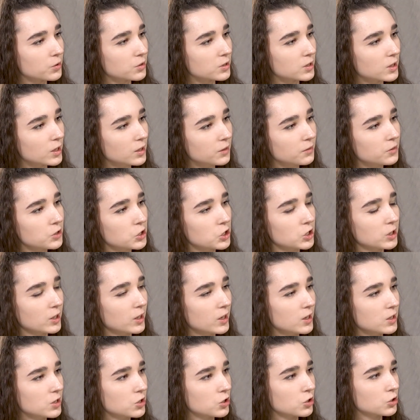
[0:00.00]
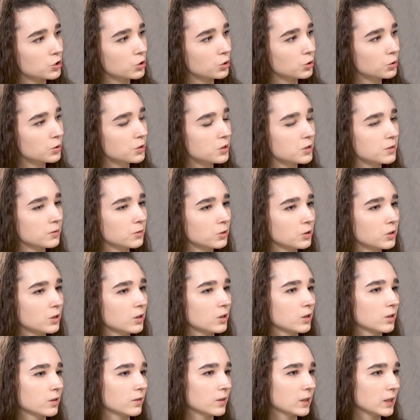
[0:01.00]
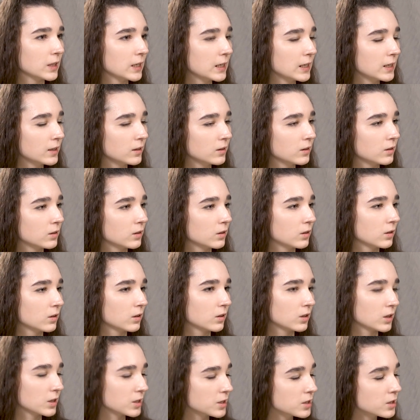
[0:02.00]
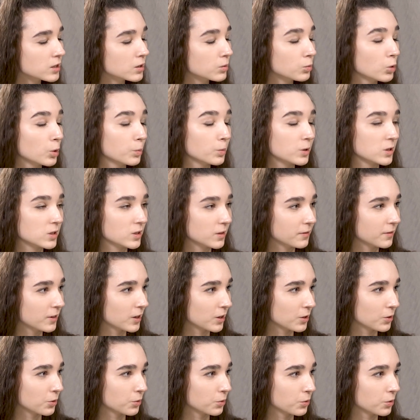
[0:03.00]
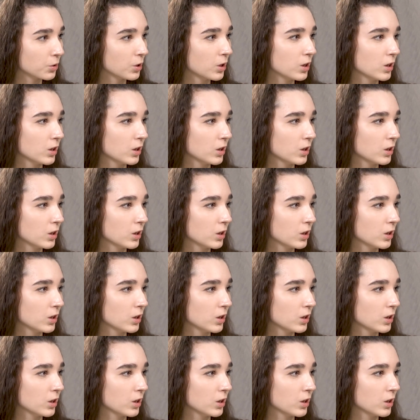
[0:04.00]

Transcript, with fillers: Как вы считаете, что сегодня не хватает а, российскому образованию?